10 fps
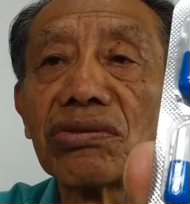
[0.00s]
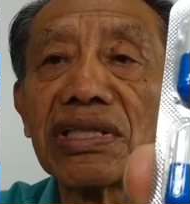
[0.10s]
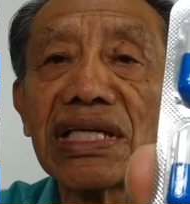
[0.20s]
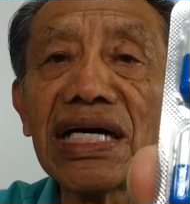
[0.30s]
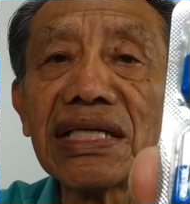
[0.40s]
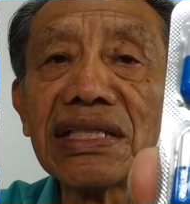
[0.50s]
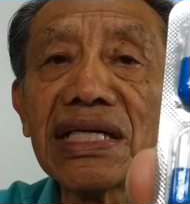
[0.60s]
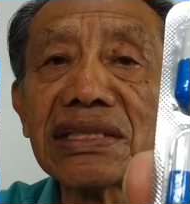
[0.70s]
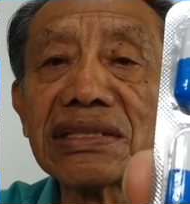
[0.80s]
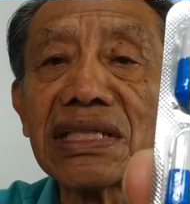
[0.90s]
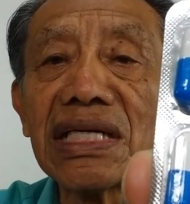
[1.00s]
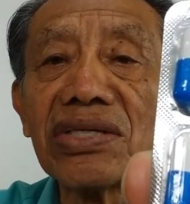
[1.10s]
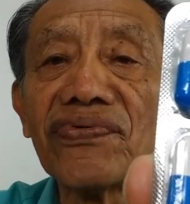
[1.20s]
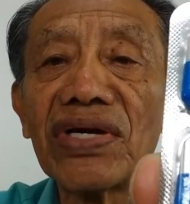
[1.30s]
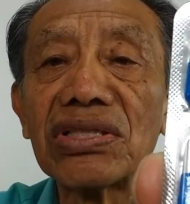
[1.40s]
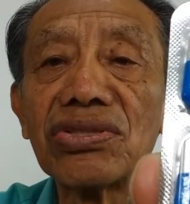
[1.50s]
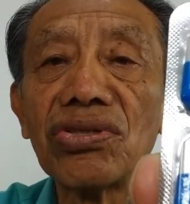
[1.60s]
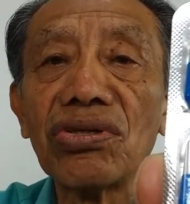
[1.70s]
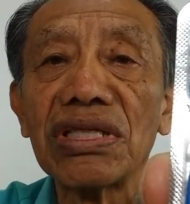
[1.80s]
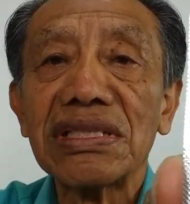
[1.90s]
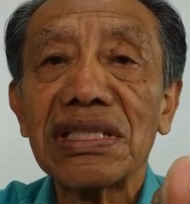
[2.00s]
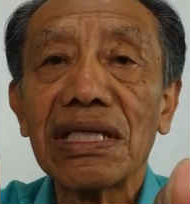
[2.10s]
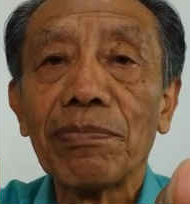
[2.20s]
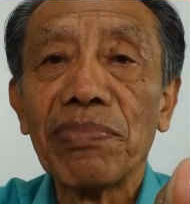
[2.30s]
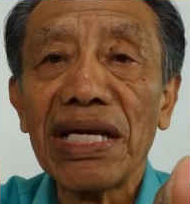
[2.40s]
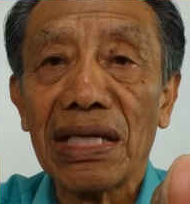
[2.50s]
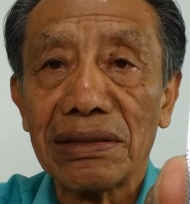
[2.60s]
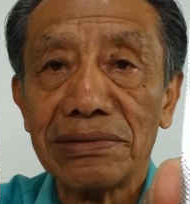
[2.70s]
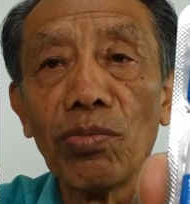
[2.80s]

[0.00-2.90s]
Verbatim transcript: urinarias e infecciones de la piel.